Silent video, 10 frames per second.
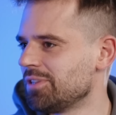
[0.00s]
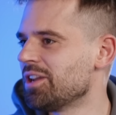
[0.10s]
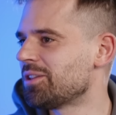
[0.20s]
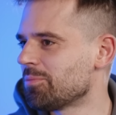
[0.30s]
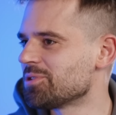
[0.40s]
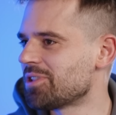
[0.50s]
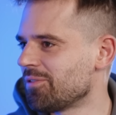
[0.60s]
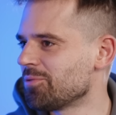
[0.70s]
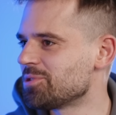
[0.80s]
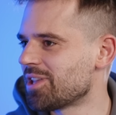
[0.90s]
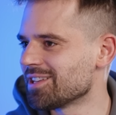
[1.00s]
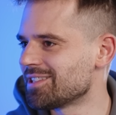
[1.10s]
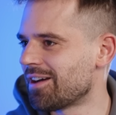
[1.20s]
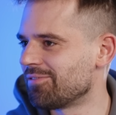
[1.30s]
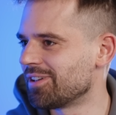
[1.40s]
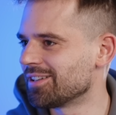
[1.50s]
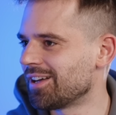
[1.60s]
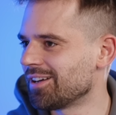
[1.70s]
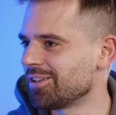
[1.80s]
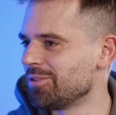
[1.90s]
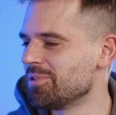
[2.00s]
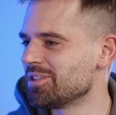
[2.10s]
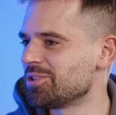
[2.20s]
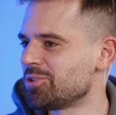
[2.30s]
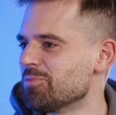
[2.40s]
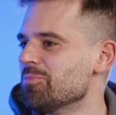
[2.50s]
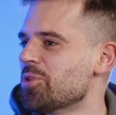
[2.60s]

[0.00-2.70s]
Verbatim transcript: i na tej podstawie ustala stawkę, tak? Im Między jesteśmy innymi...